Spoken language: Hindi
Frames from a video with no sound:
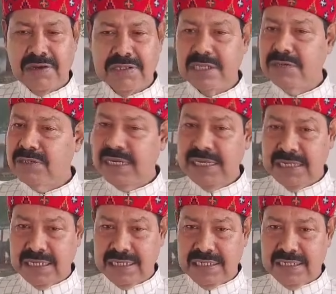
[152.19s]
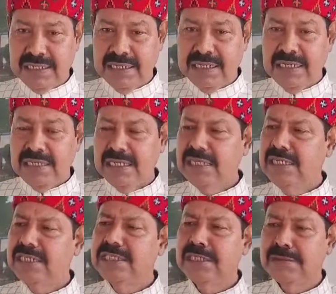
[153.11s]
और तय नहीं करेंगे ये
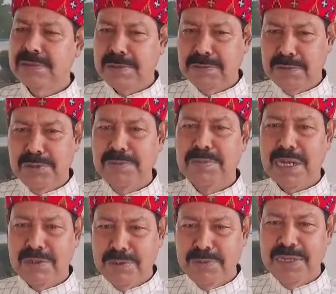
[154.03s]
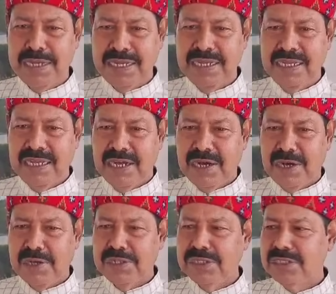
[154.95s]
नीतीश बाबू को मालूम है
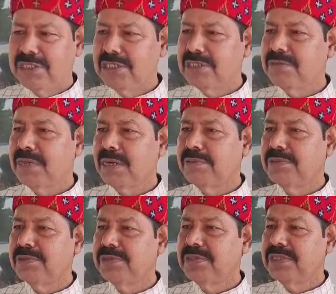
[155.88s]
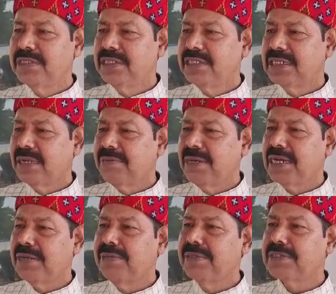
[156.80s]
और और नीतीश बाबू
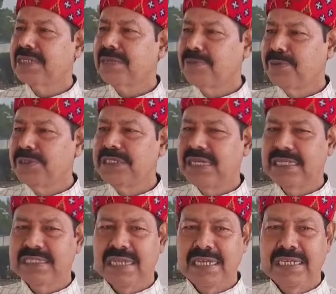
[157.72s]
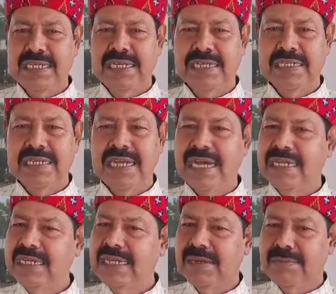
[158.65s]
के बारे में सब कुछ जानता है कि
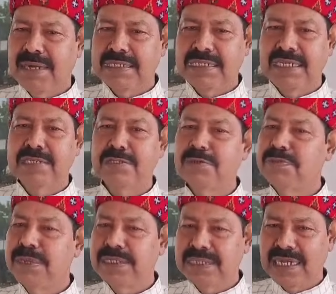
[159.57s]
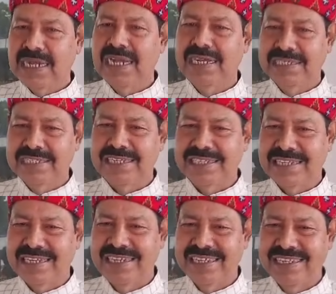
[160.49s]
अधिकारी कमाते हैं तो पैसा कहाँ
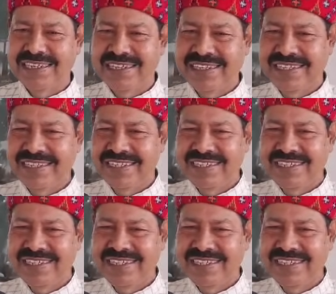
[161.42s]
जाता है